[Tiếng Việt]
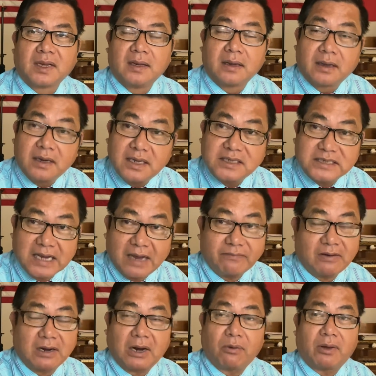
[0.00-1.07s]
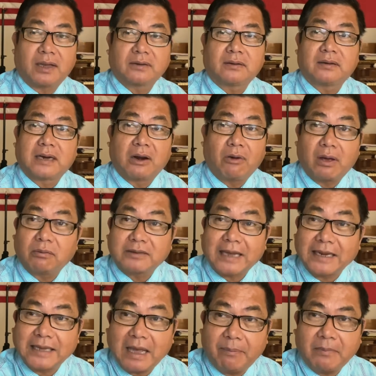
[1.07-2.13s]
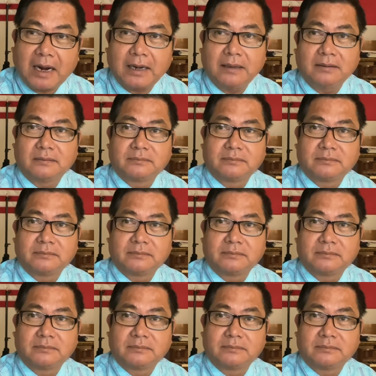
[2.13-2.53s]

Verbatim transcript: cứ đi sát vào Đài Loan Đài Loan cũng chả dám đánh